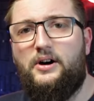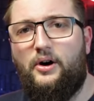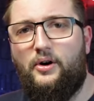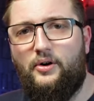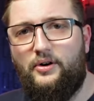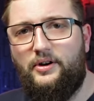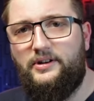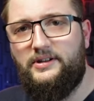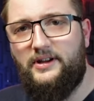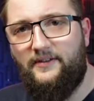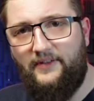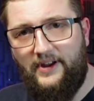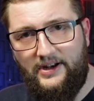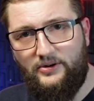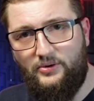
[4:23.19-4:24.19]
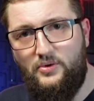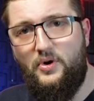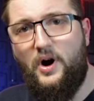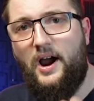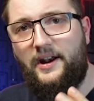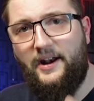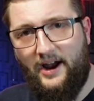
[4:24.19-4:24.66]
Und wenn
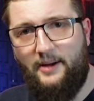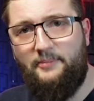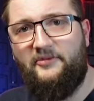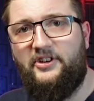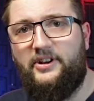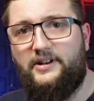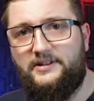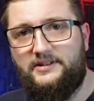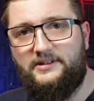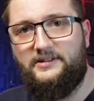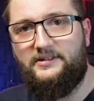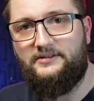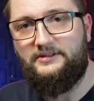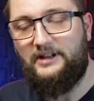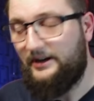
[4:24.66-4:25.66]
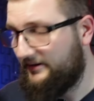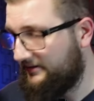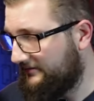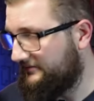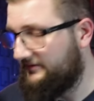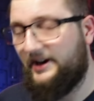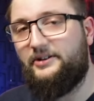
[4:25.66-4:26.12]
du einen haben willst
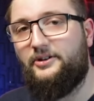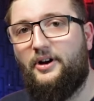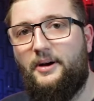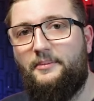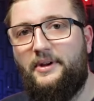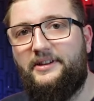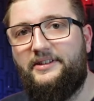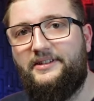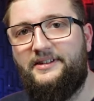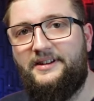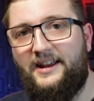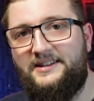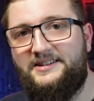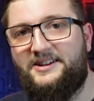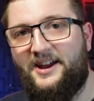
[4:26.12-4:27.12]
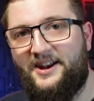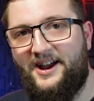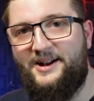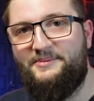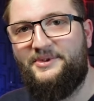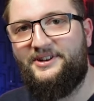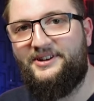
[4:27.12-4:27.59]
dann werd doch am besten jetzt
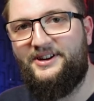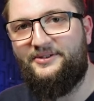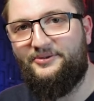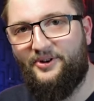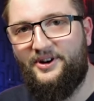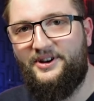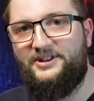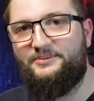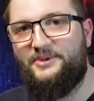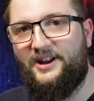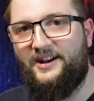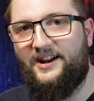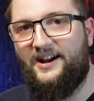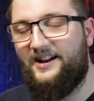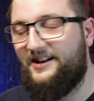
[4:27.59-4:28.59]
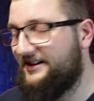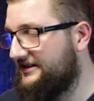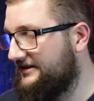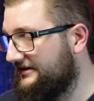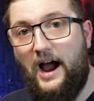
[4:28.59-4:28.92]
Kanalmitglied von diesem Kanal.